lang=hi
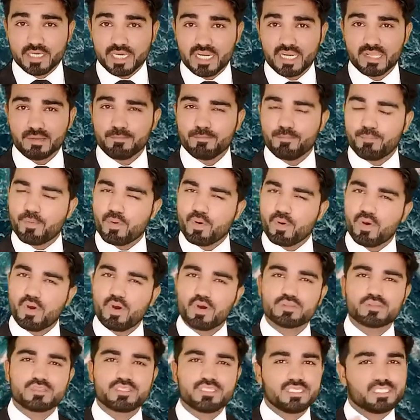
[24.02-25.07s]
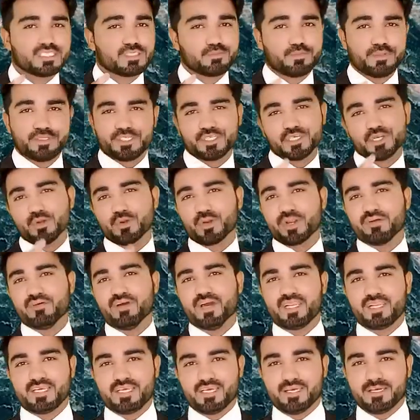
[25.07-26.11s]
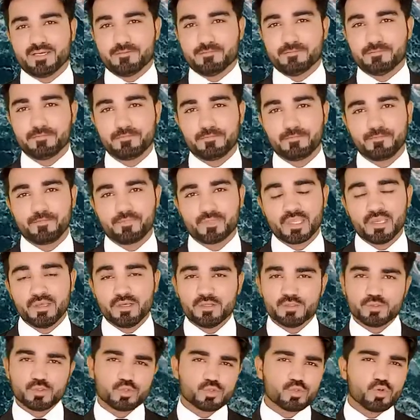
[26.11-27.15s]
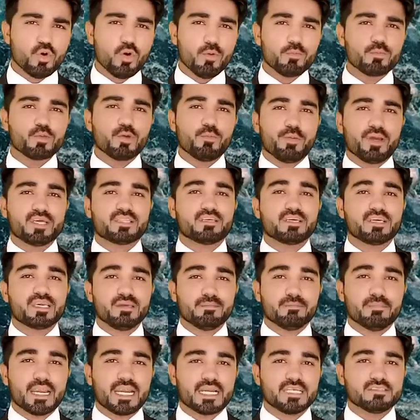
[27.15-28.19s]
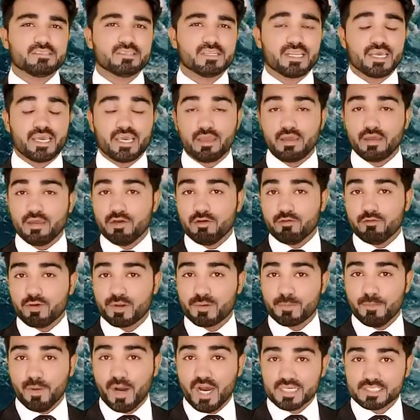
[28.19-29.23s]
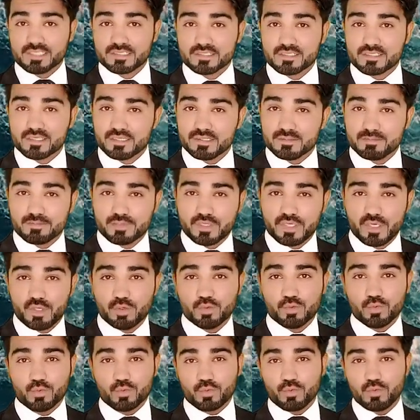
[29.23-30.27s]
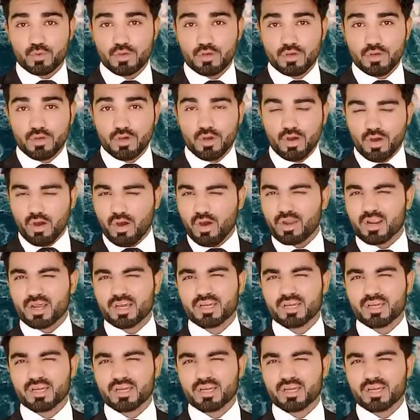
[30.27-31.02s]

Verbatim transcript: उनके लिए बहुत ही स्पेशल होने वाली है दोस्तों होम्योपैथिक की मेडिसिन है वर्बास्कम क्यू और